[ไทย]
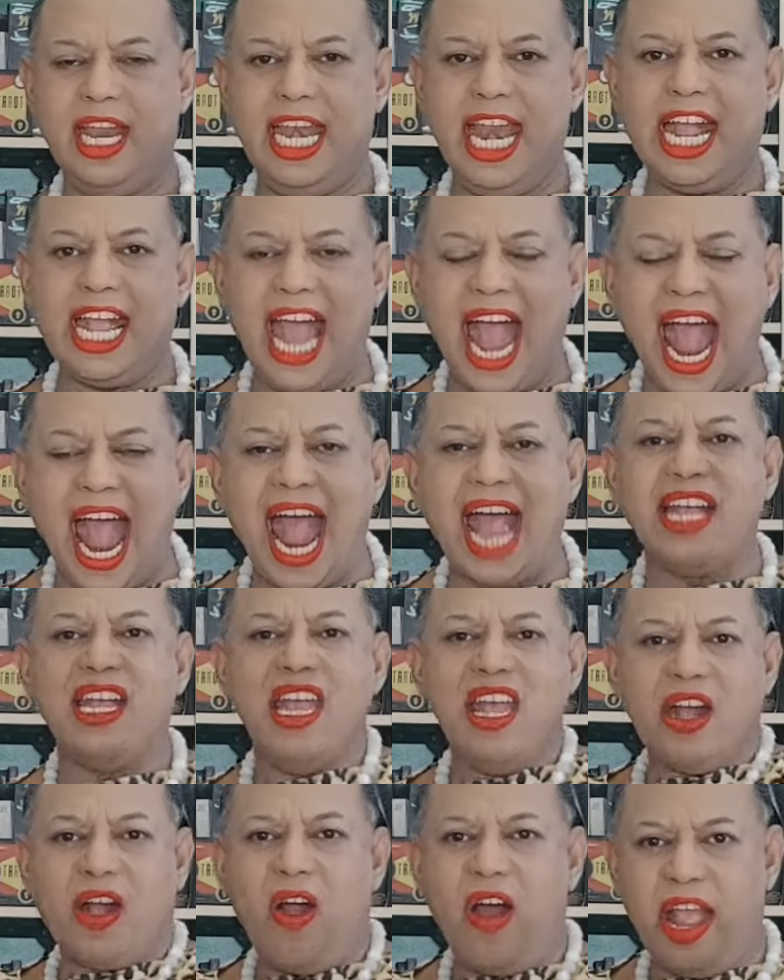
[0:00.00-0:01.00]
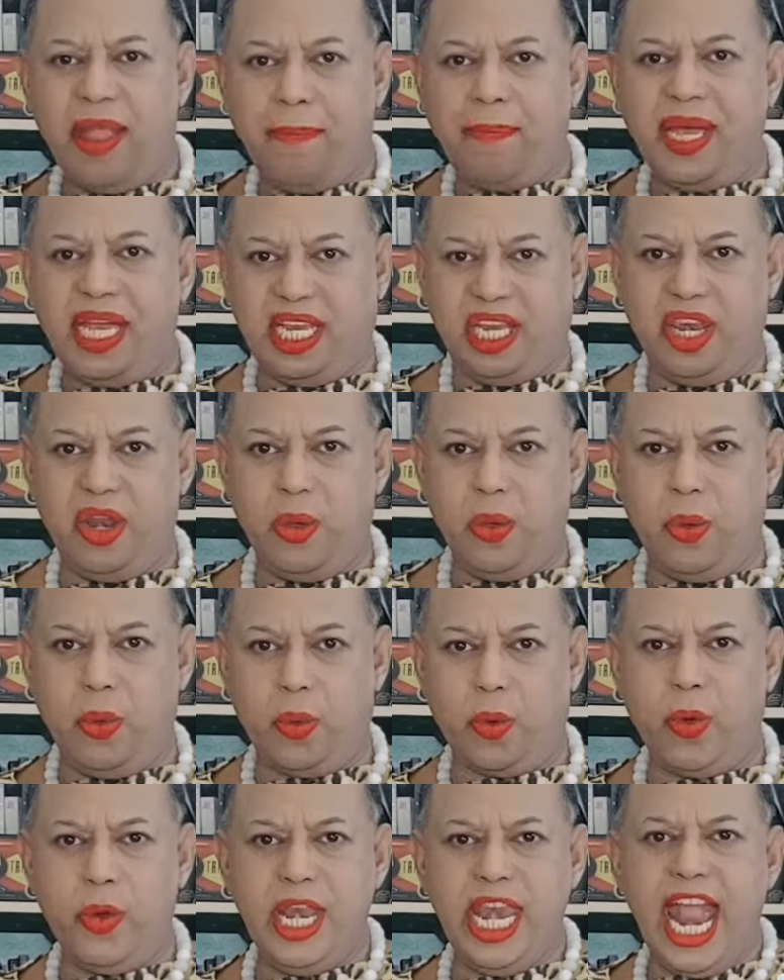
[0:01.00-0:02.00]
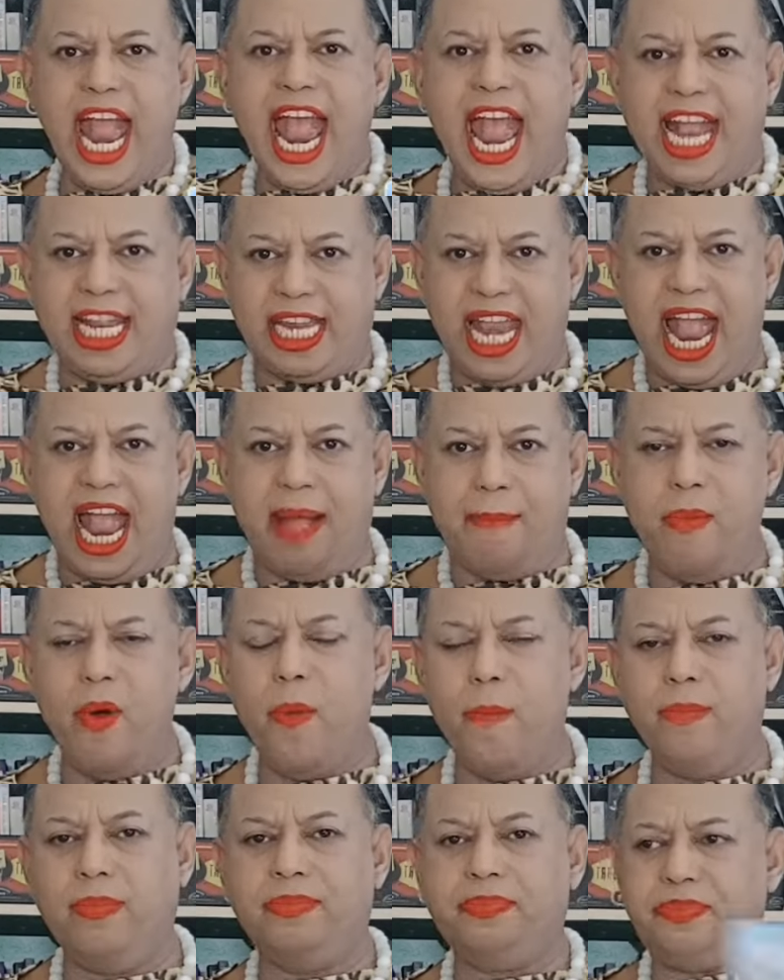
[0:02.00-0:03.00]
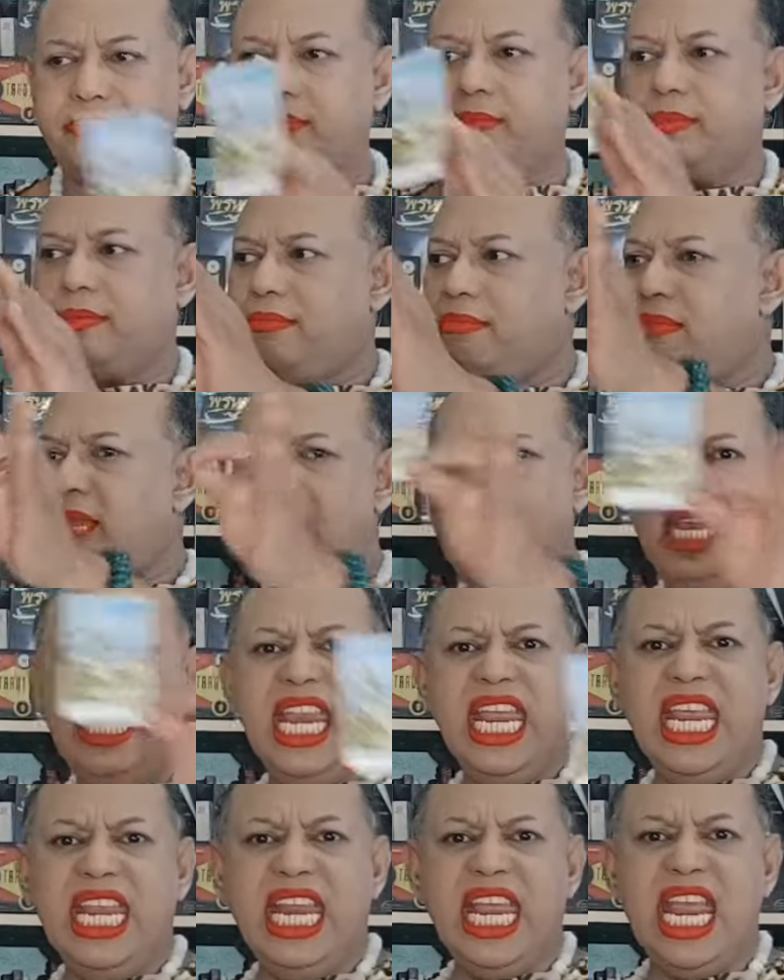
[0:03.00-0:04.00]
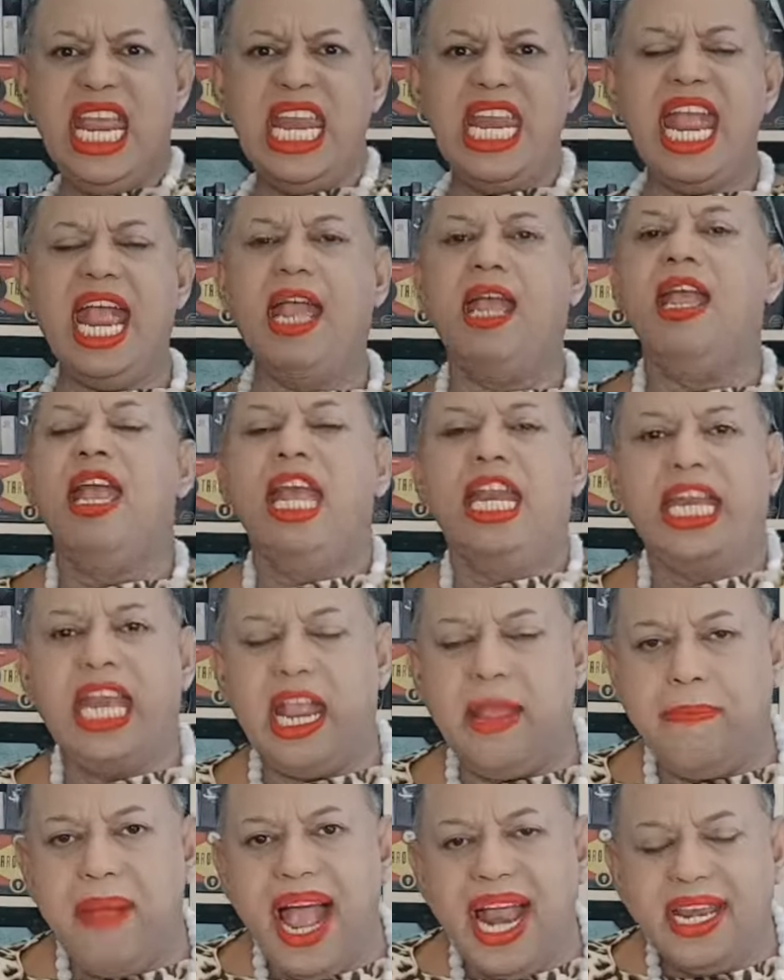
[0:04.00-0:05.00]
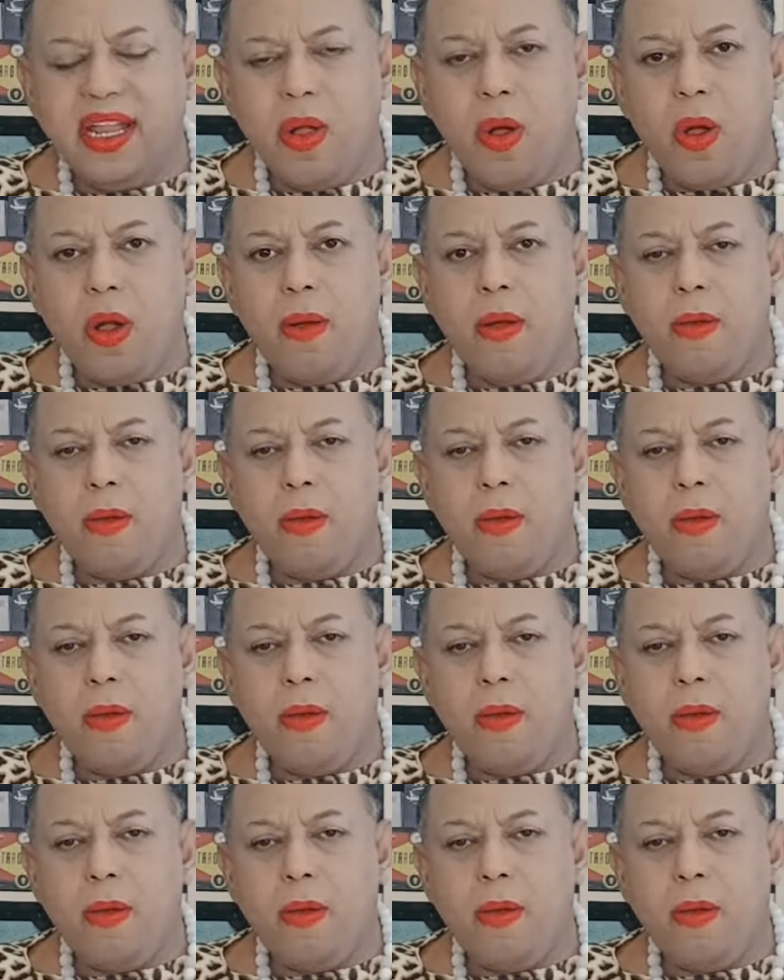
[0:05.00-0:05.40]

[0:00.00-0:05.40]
นะคะคอยเปิดดูคุณอาจหามุมดีๆเนี่ยในบ้านของ